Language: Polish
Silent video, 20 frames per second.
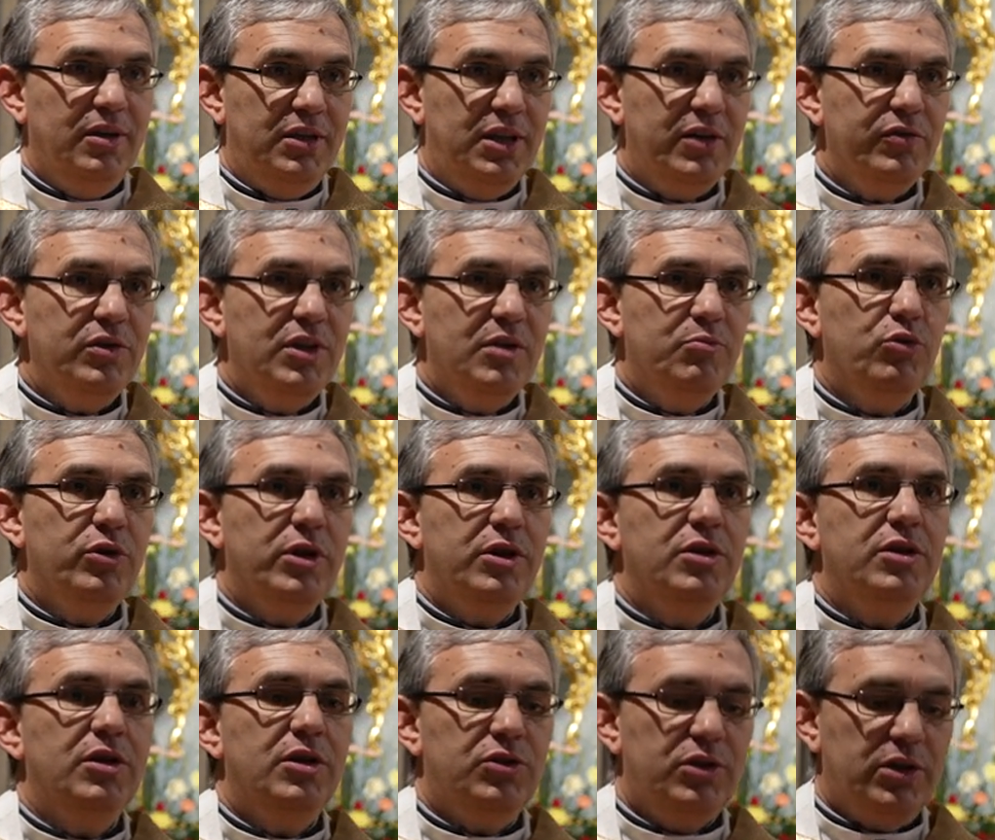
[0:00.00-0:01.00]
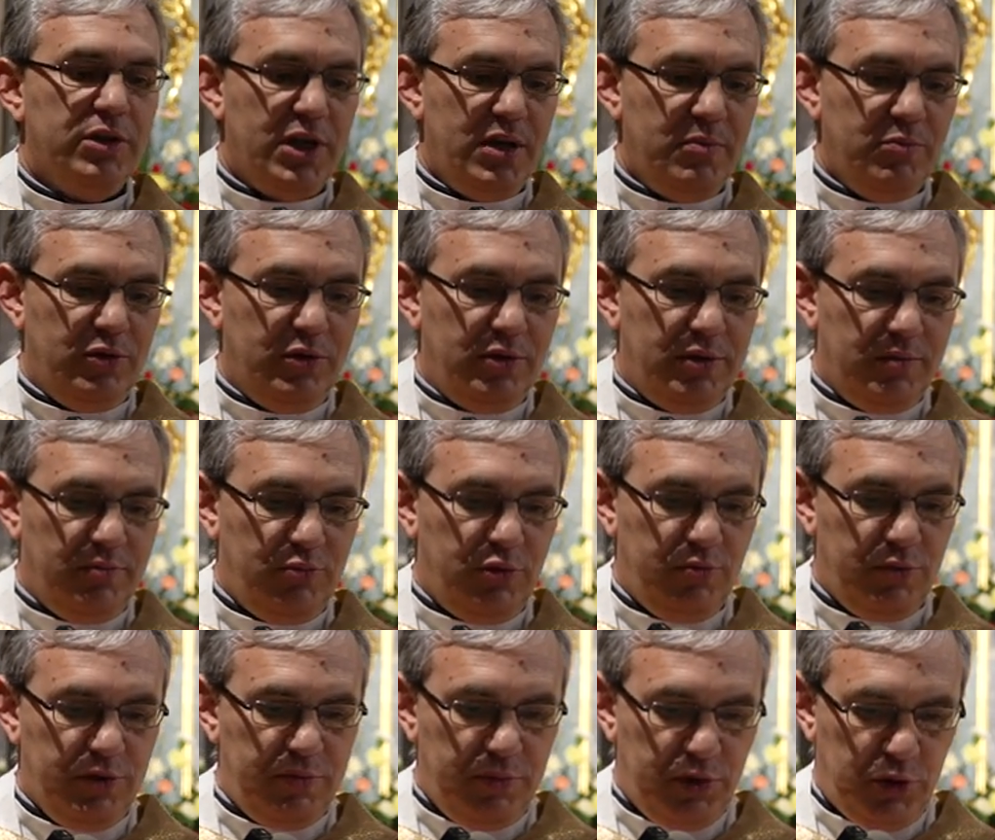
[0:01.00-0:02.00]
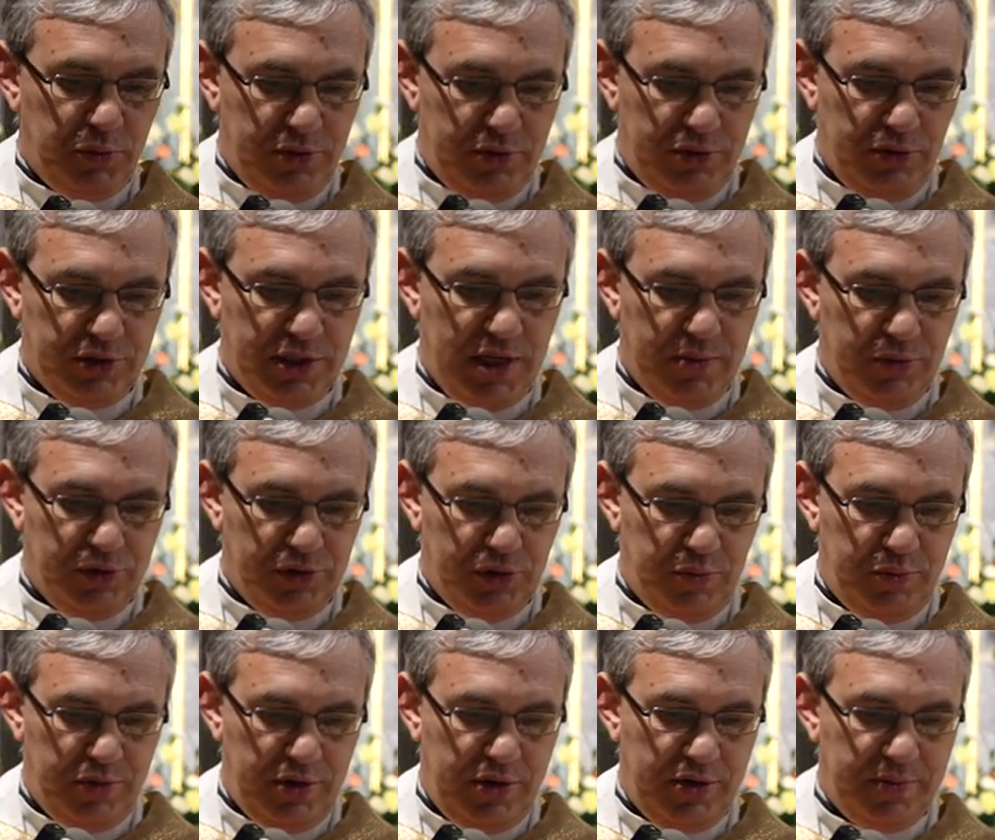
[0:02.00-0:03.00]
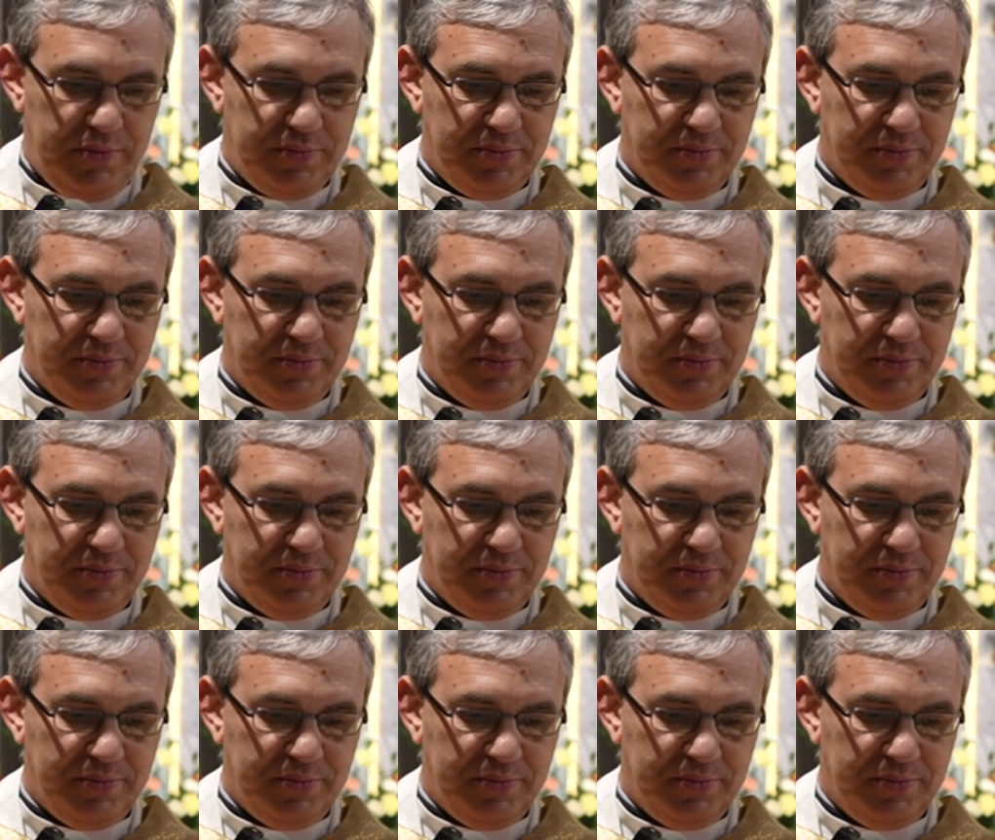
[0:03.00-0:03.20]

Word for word: I nawet na Boga nie narzekamy, bo my byśmy to samo zrobili.